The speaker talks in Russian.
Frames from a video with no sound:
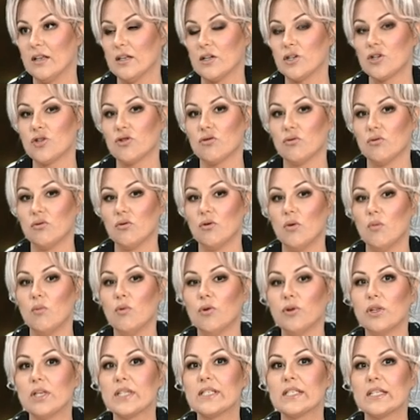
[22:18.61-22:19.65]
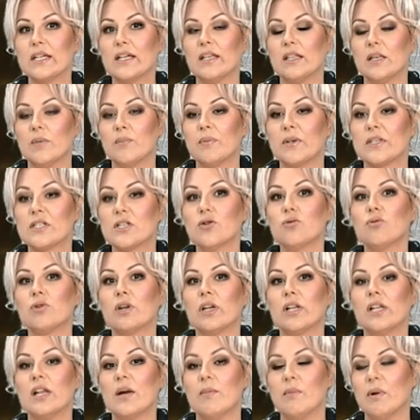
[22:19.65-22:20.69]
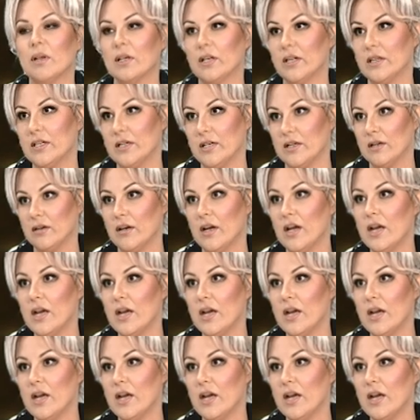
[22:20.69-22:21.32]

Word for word: что ботекс это процедура для молодых.